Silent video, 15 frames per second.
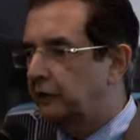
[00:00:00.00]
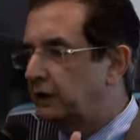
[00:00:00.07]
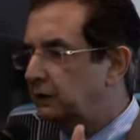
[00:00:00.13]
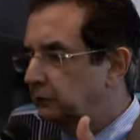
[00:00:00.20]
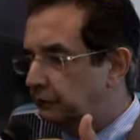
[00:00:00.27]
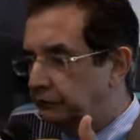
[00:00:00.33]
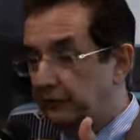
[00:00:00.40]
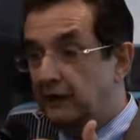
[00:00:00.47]

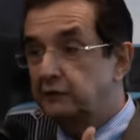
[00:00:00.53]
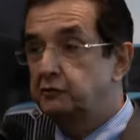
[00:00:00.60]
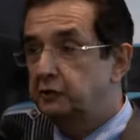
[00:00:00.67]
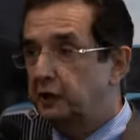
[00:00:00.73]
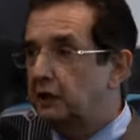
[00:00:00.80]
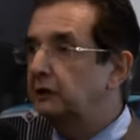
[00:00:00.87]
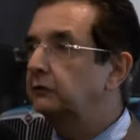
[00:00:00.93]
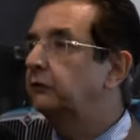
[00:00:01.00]
anos, sete
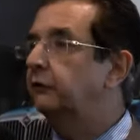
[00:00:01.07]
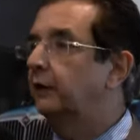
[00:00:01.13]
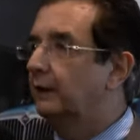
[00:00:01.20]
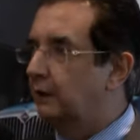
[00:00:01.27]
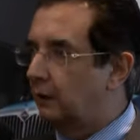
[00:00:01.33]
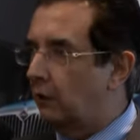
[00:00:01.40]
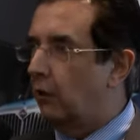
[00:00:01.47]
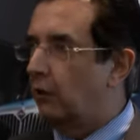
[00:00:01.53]
anos,
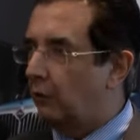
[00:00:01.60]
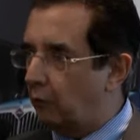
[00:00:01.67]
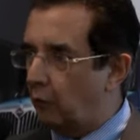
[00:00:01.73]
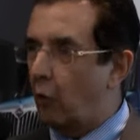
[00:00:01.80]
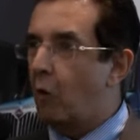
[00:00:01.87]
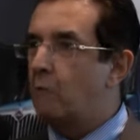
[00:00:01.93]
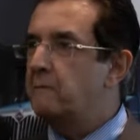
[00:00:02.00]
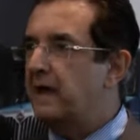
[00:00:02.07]

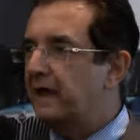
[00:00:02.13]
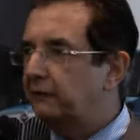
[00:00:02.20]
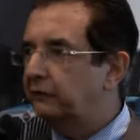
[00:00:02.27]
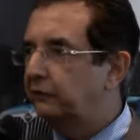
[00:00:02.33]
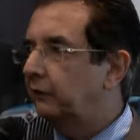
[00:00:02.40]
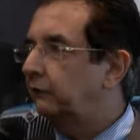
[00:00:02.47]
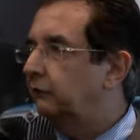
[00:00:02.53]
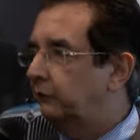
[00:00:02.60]

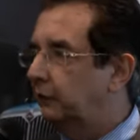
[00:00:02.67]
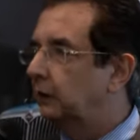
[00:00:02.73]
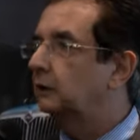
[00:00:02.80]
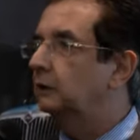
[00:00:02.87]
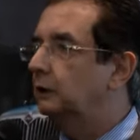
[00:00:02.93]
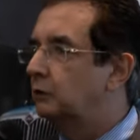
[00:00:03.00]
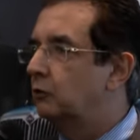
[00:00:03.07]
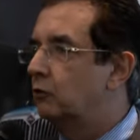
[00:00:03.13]
comece a ser
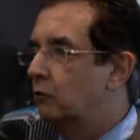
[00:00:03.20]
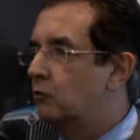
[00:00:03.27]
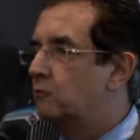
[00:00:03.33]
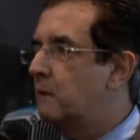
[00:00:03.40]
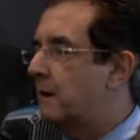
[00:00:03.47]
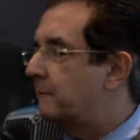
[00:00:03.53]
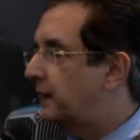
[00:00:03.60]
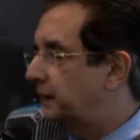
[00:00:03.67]

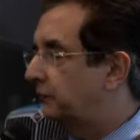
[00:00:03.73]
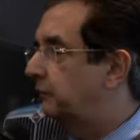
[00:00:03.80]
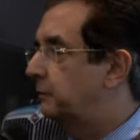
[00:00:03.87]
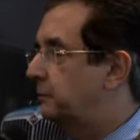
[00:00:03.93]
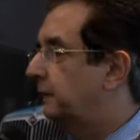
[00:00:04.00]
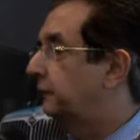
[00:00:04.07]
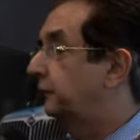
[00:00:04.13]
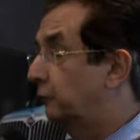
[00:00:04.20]
uma
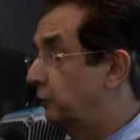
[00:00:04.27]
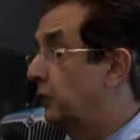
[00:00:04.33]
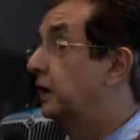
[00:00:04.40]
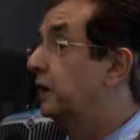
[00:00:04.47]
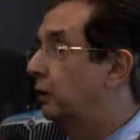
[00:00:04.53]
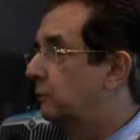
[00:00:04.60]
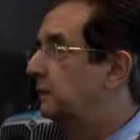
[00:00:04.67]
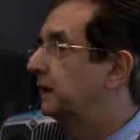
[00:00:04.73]
participação
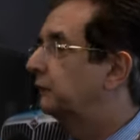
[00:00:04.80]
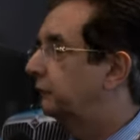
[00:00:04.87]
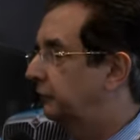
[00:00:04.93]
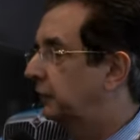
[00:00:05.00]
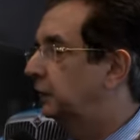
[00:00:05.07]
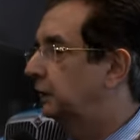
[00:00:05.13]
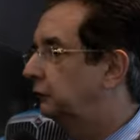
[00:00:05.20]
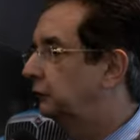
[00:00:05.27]
realmente
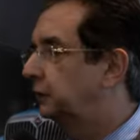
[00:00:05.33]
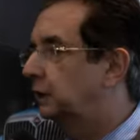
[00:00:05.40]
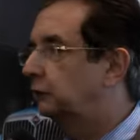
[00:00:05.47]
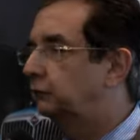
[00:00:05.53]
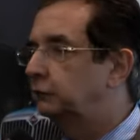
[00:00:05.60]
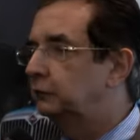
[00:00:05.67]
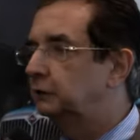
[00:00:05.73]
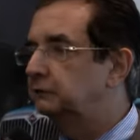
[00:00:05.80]

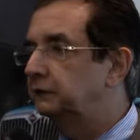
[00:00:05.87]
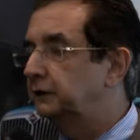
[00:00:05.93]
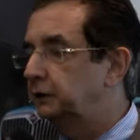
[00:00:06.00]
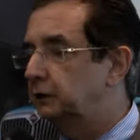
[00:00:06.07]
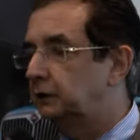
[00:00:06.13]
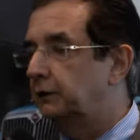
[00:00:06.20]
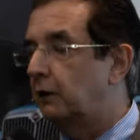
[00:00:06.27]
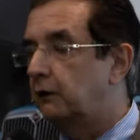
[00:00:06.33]
significativa e
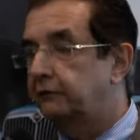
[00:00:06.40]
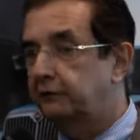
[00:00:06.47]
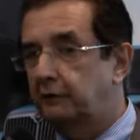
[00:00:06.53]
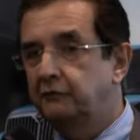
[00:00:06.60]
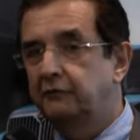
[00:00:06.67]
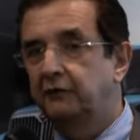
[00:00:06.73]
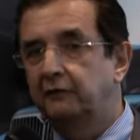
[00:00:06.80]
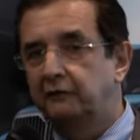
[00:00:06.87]
a nossa
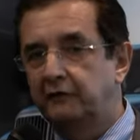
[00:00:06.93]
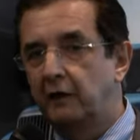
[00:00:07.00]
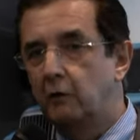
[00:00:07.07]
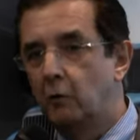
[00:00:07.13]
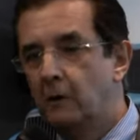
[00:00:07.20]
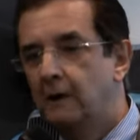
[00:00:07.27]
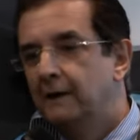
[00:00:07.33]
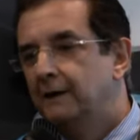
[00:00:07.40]

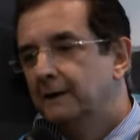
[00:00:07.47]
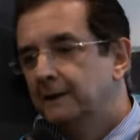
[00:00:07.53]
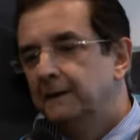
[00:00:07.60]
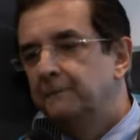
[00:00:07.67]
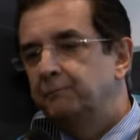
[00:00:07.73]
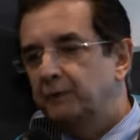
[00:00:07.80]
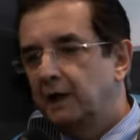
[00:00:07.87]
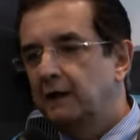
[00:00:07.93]
visão
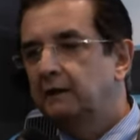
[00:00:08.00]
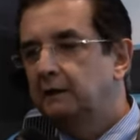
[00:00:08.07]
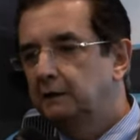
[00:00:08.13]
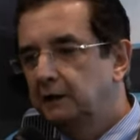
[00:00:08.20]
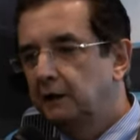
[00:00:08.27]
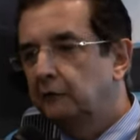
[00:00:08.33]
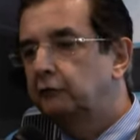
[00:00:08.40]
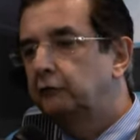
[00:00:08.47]
é que
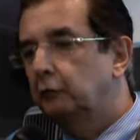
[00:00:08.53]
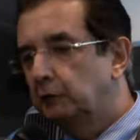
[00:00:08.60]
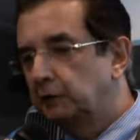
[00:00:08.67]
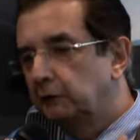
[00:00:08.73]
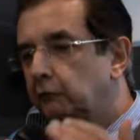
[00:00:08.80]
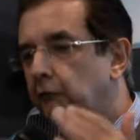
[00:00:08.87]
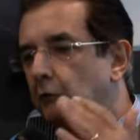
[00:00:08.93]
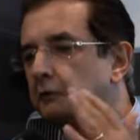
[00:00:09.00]
neste
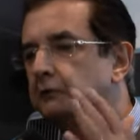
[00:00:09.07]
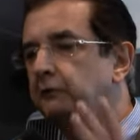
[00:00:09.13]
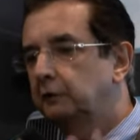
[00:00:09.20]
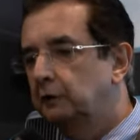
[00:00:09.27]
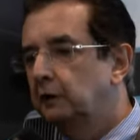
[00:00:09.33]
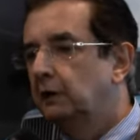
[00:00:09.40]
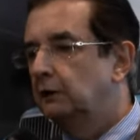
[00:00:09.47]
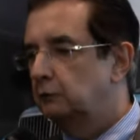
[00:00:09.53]

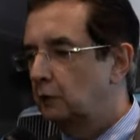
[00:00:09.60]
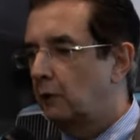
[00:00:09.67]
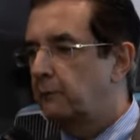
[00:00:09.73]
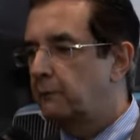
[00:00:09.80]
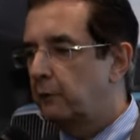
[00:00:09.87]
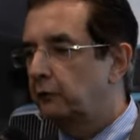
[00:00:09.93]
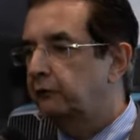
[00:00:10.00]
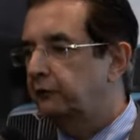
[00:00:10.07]
horizonte nós
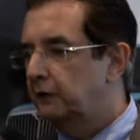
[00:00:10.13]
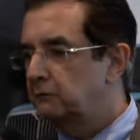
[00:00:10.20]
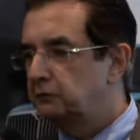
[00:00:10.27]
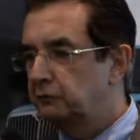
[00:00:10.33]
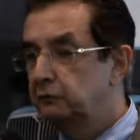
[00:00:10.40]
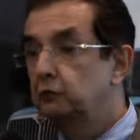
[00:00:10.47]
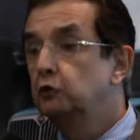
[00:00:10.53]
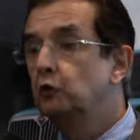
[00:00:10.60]

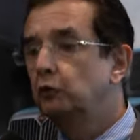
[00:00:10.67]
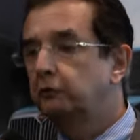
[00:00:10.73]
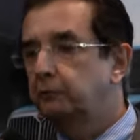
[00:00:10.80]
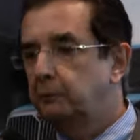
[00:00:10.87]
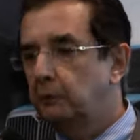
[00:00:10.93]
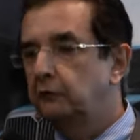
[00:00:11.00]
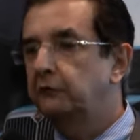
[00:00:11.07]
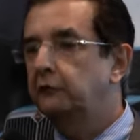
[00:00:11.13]
possamos nos
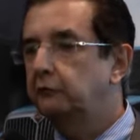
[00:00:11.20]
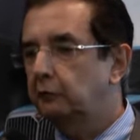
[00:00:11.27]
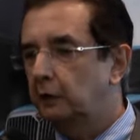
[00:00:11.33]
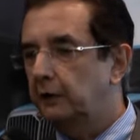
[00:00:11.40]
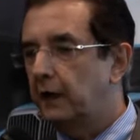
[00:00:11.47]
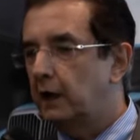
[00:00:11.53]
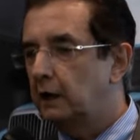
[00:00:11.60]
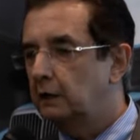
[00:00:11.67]

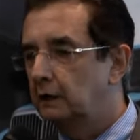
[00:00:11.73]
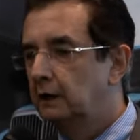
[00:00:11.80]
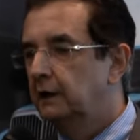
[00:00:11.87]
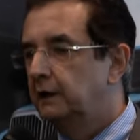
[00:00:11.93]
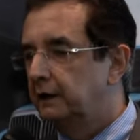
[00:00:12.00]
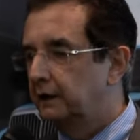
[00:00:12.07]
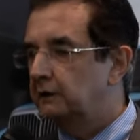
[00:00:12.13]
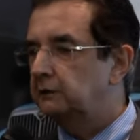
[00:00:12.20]
posicionar
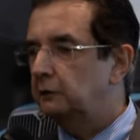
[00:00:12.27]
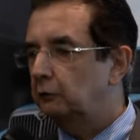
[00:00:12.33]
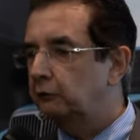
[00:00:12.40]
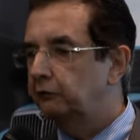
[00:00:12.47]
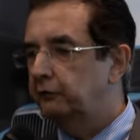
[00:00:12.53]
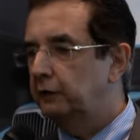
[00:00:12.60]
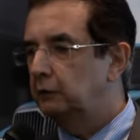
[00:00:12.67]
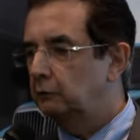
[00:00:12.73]
entre os
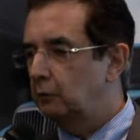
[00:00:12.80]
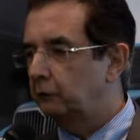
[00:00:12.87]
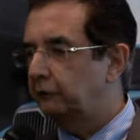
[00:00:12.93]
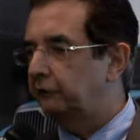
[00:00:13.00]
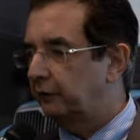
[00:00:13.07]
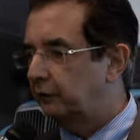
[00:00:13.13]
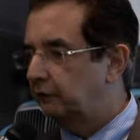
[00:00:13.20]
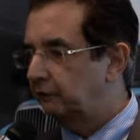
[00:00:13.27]
cinco ou
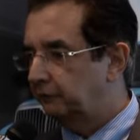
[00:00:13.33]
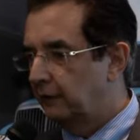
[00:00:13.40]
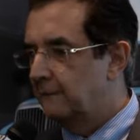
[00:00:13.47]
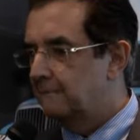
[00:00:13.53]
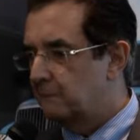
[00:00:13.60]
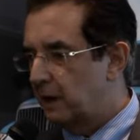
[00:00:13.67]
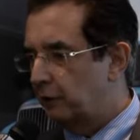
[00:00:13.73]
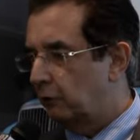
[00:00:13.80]
seis
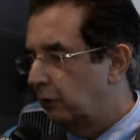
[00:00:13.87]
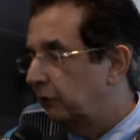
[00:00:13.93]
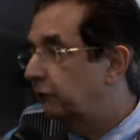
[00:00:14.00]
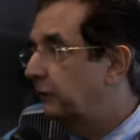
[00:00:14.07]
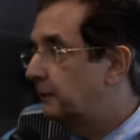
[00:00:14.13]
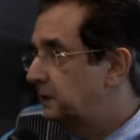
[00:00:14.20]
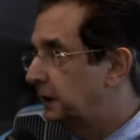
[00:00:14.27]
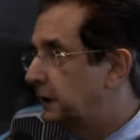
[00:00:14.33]
maiores
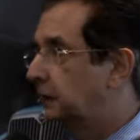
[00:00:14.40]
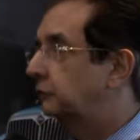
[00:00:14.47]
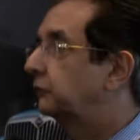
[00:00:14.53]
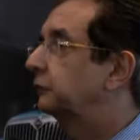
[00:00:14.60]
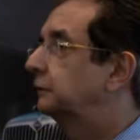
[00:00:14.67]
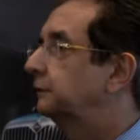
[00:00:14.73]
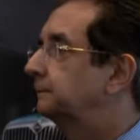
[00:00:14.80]
fabricantes.